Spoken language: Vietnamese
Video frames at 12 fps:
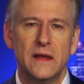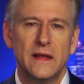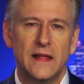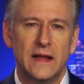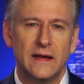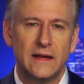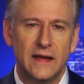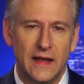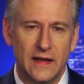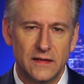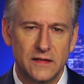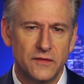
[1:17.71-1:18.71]
hàng chục nghìn
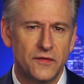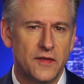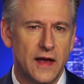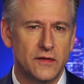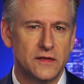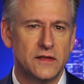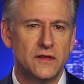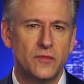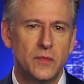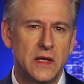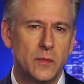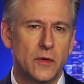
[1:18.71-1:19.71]
người đã bỏ phiếu ở các
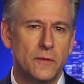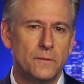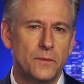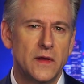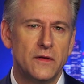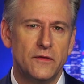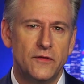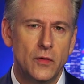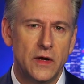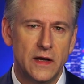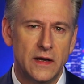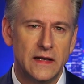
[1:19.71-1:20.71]
bang mà họ không còn
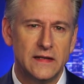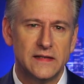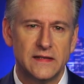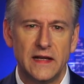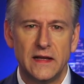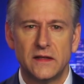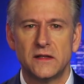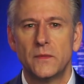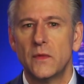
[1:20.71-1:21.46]
sống ở đó nữa.